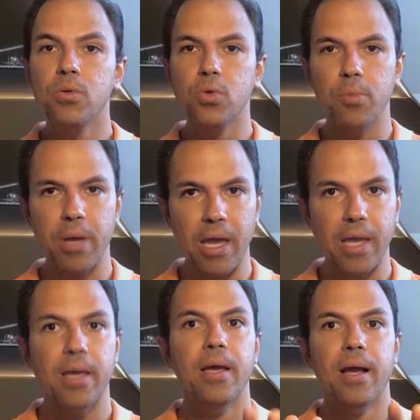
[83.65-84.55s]
Tudo
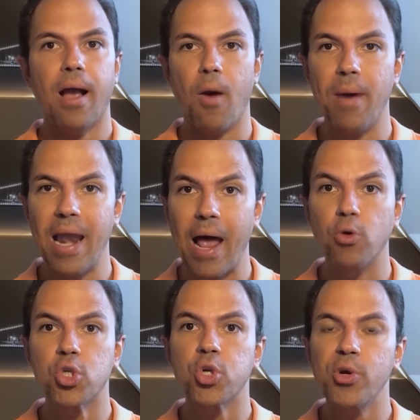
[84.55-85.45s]
bem, calma
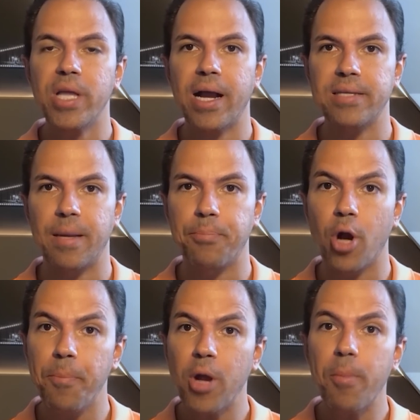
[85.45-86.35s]
lá, o sonho da casa
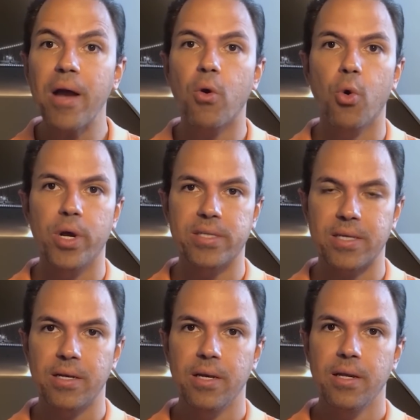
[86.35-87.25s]
própria é uma
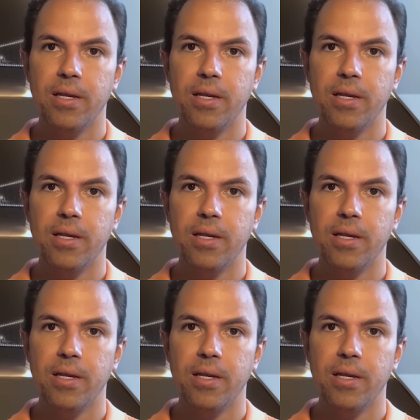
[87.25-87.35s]
coisa.